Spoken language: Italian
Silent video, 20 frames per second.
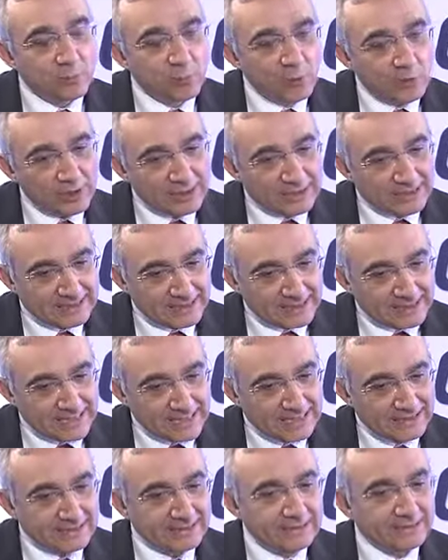può
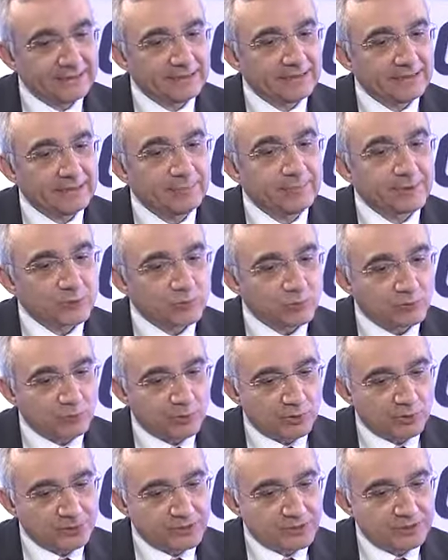creare i
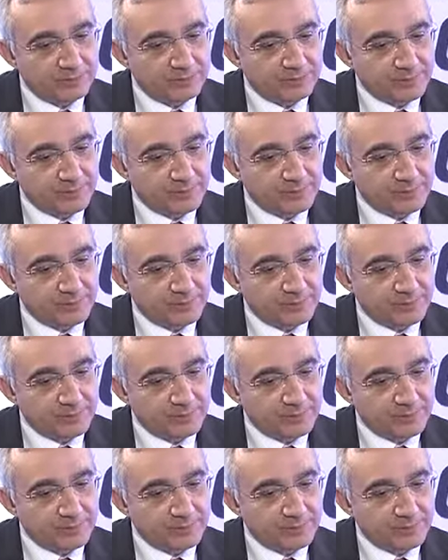presupposti